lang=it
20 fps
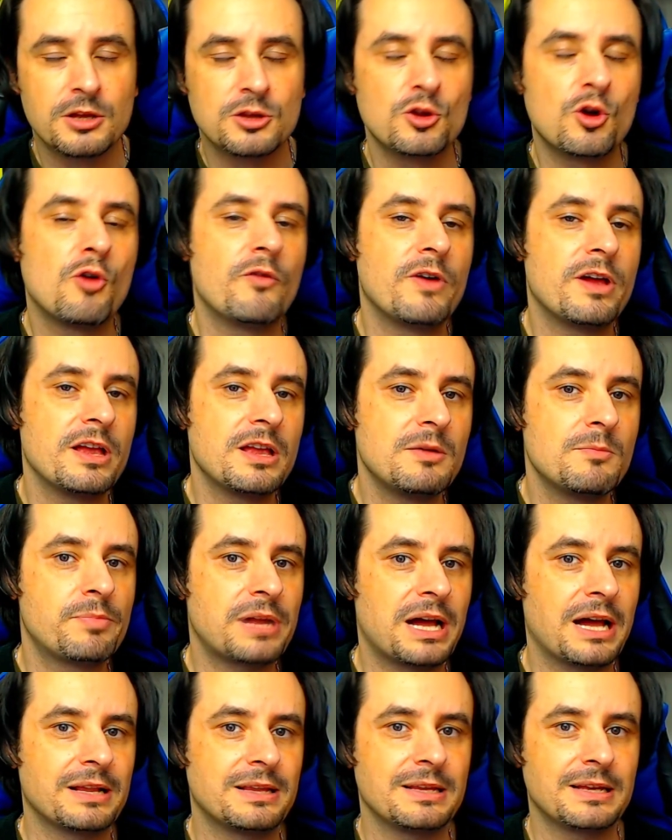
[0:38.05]
dove in
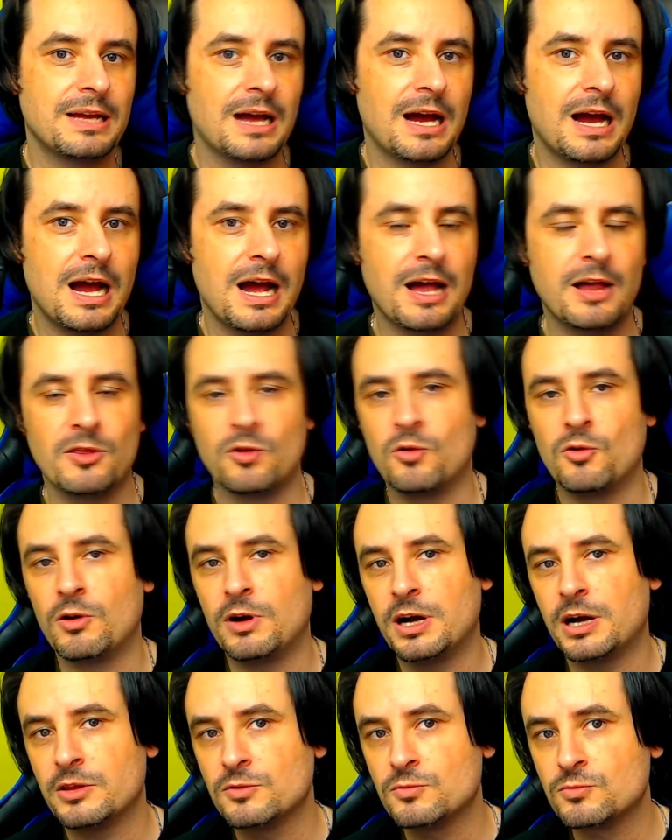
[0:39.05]
pratica hanno
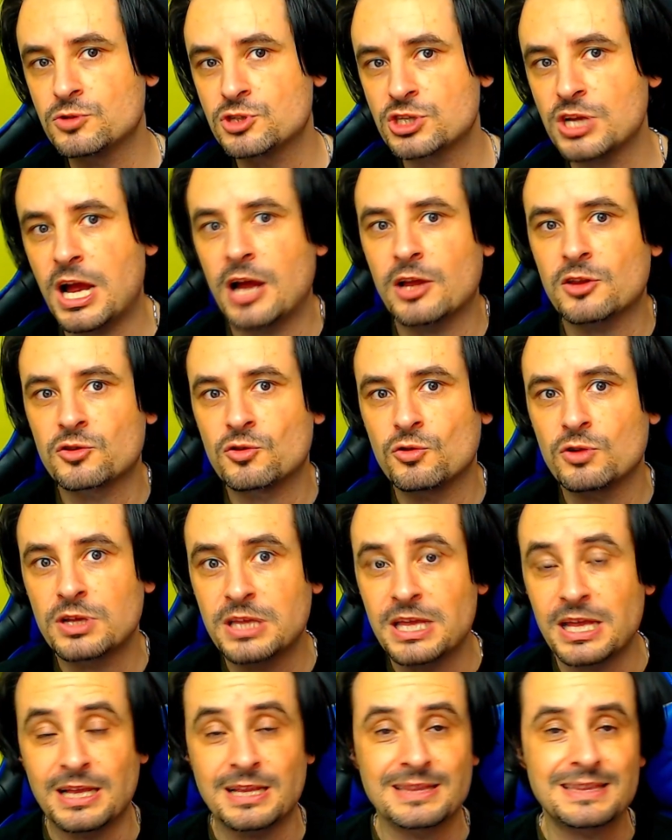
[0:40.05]
annunciato
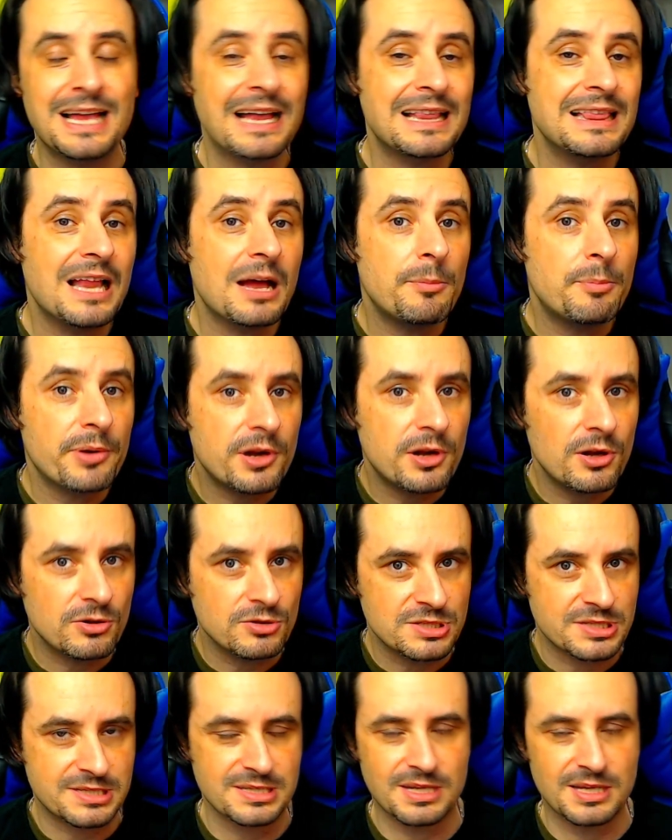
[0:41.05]
che dalla
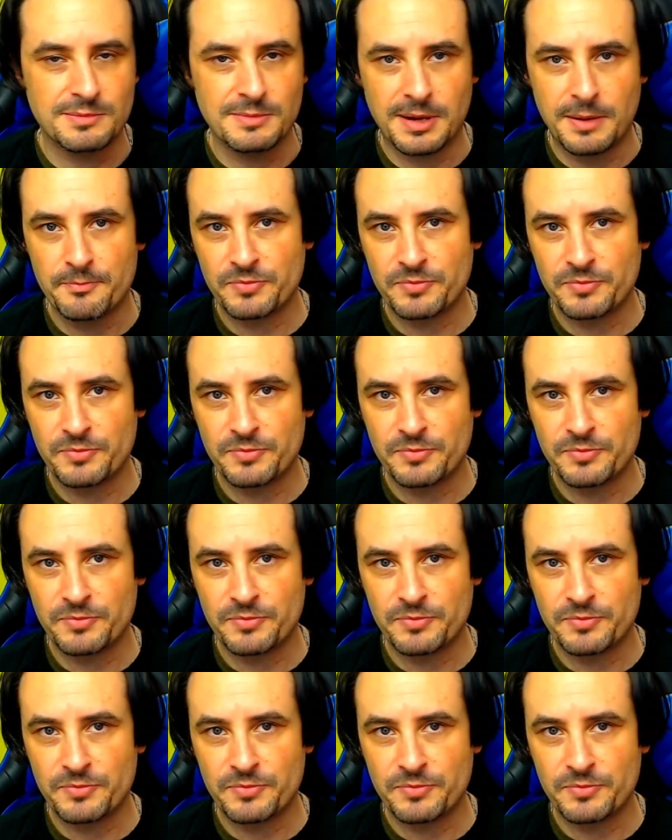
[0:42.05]
prossima